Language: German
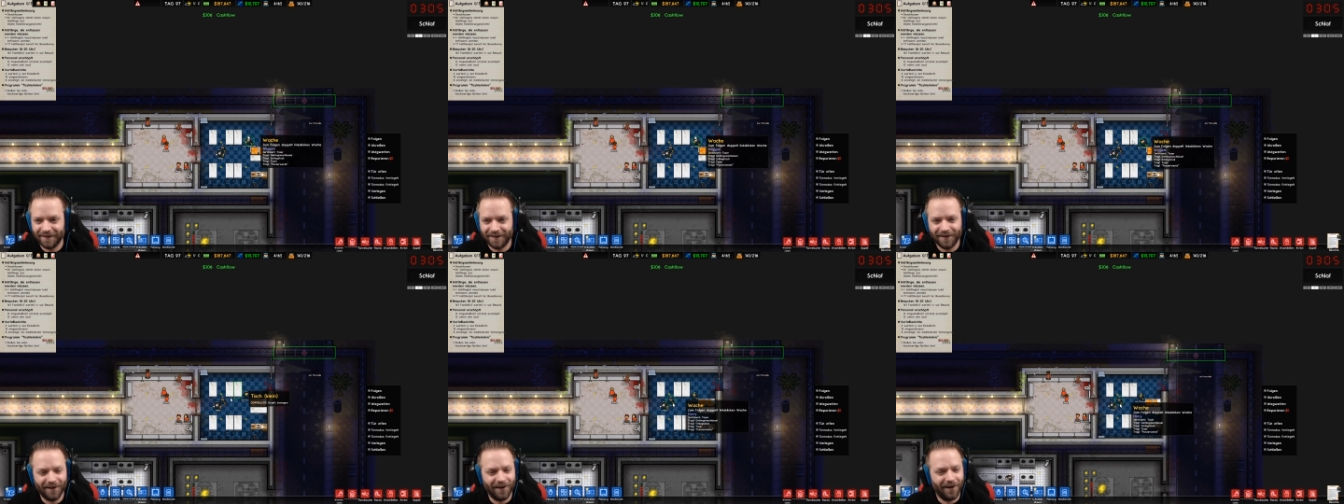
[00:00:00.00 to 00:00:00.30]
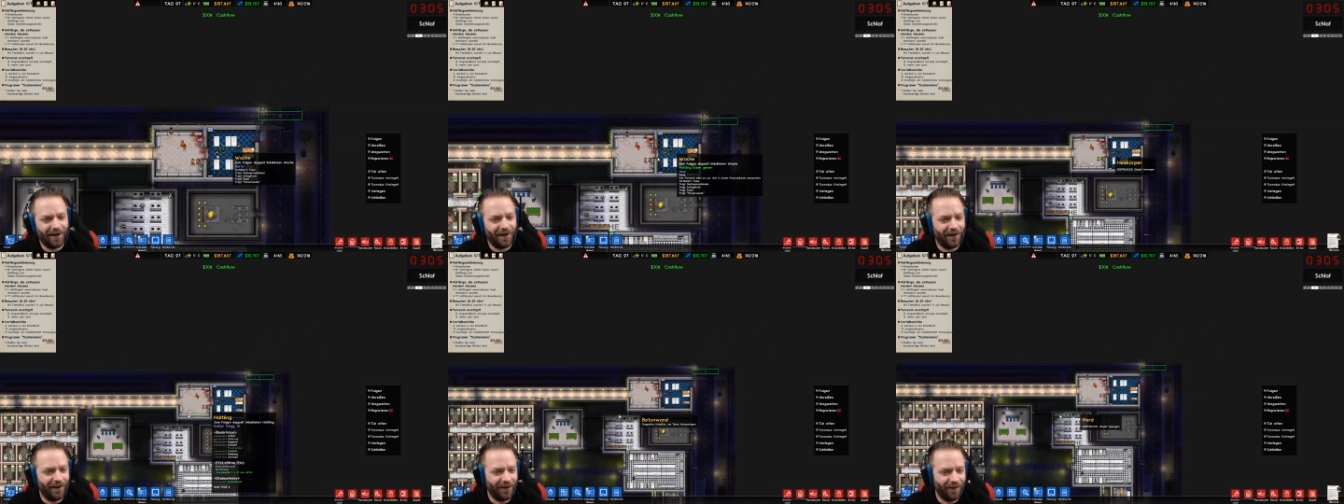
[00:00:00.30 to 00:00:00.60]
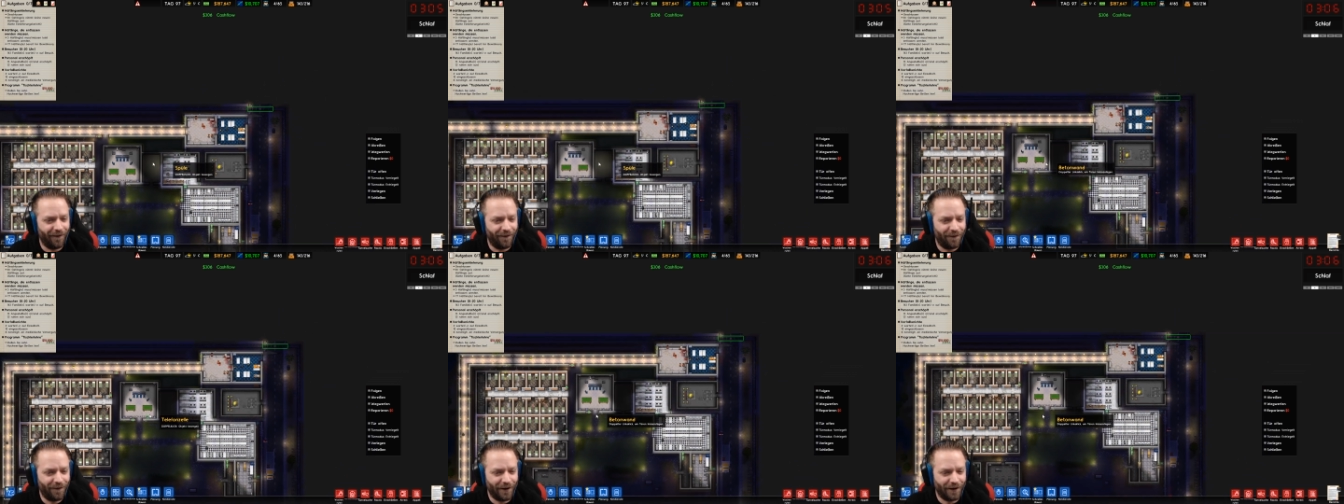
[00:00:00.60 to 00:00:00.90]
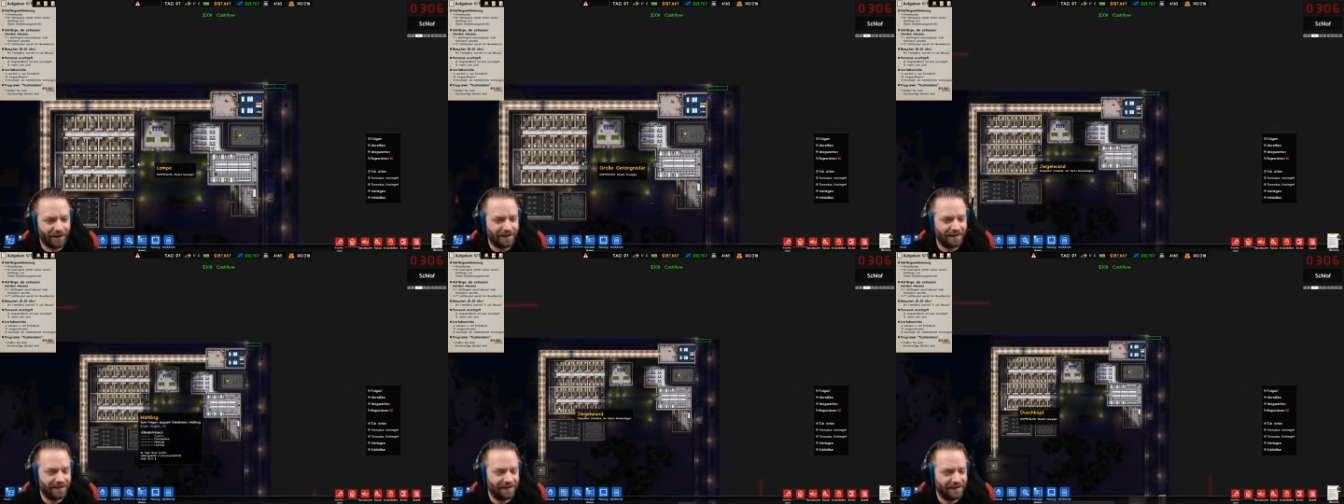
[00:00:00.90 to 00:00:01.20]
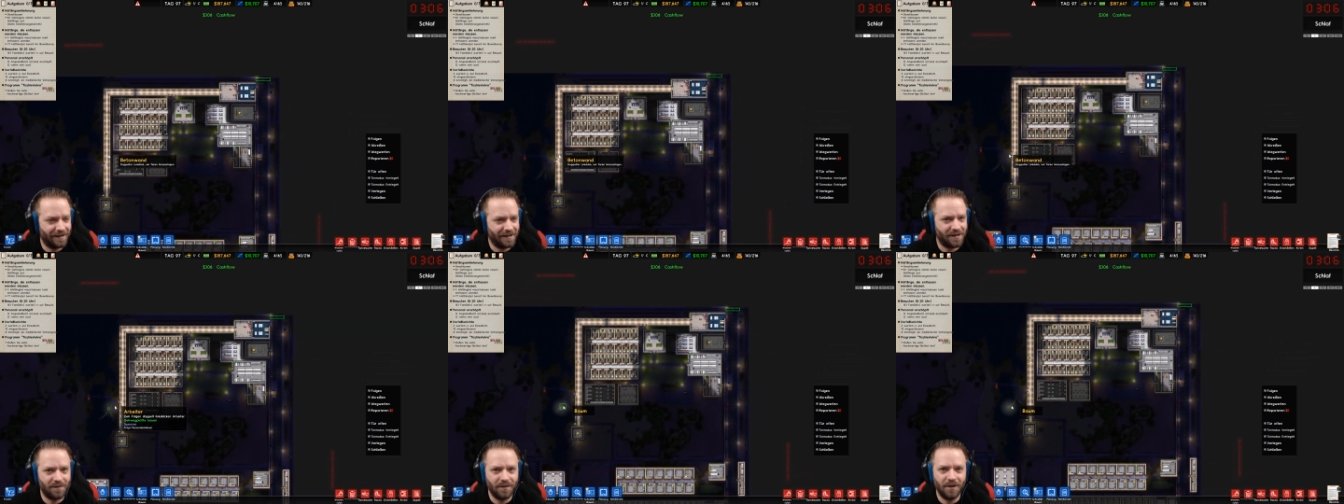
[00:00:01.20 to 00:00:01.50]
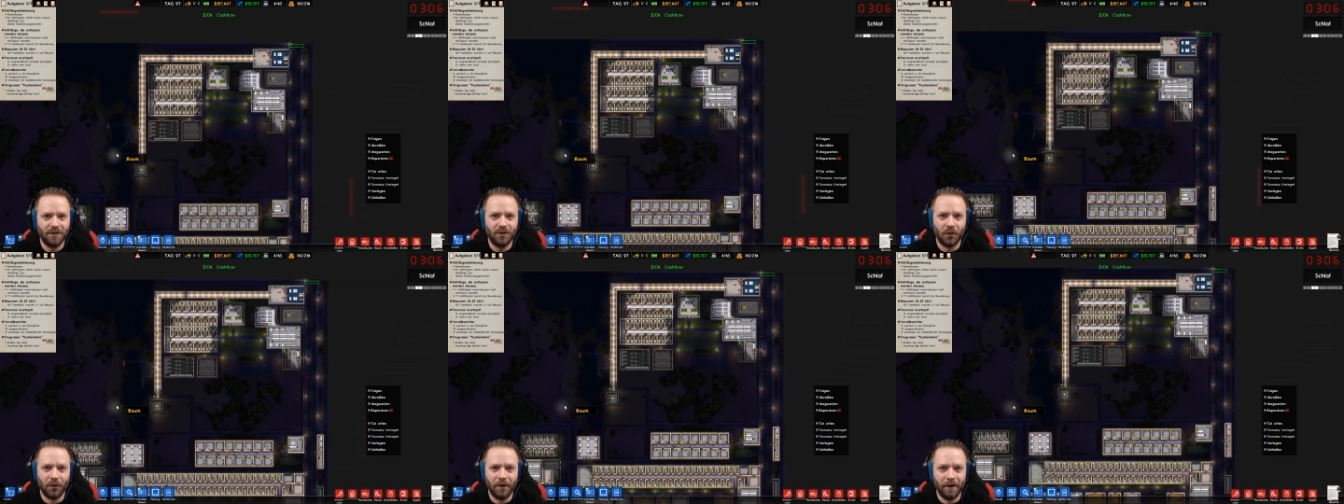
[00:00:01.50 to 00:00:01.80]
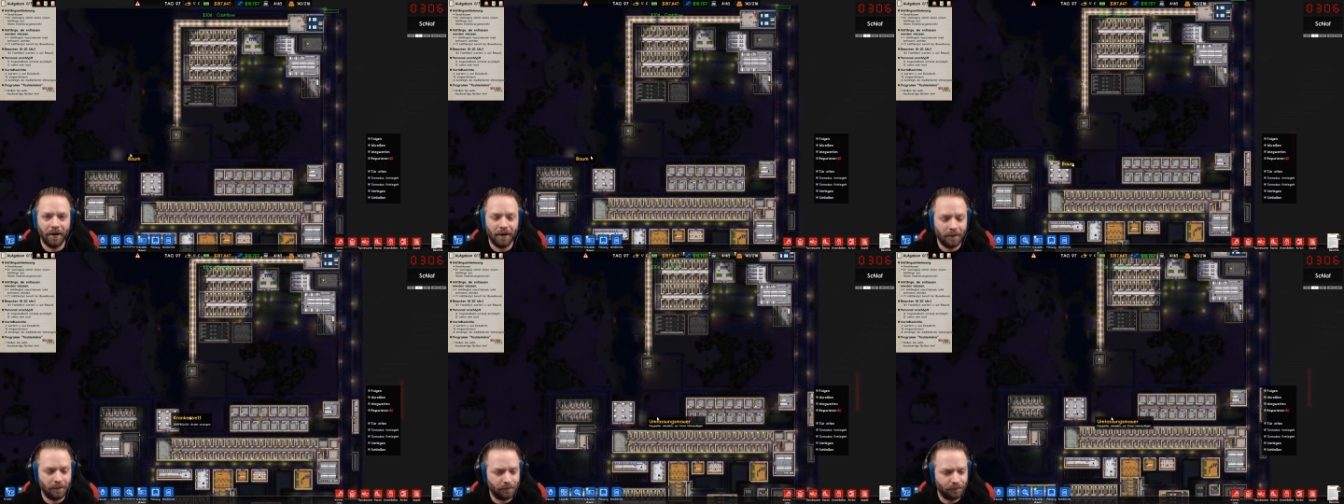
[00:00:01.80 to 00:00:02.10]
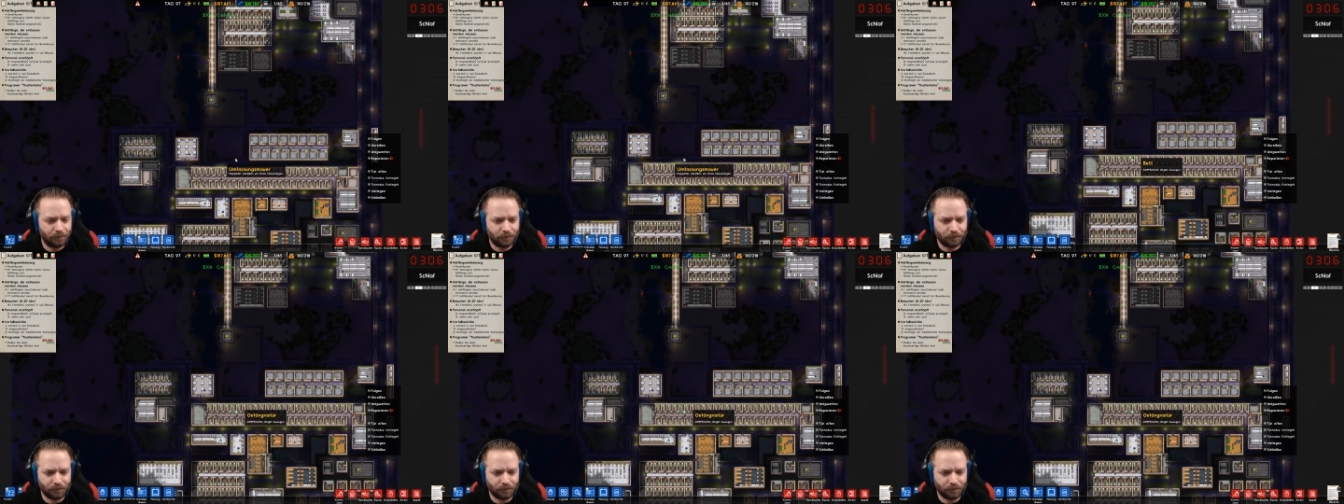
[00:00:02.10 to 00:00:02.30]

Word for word: Oh, fuck. Das wird teuer.